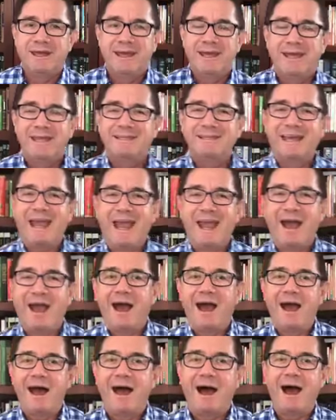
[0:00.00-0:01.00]
es que
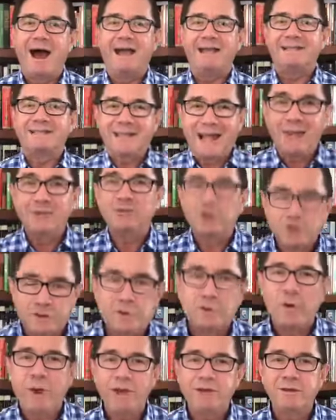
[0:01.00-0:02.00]
hay tantos
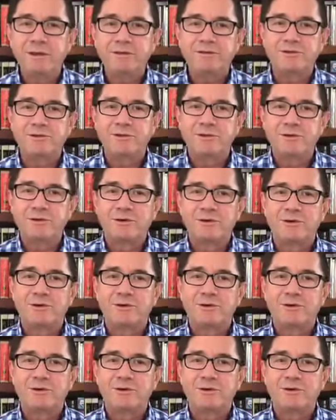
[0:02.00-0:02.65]
sueños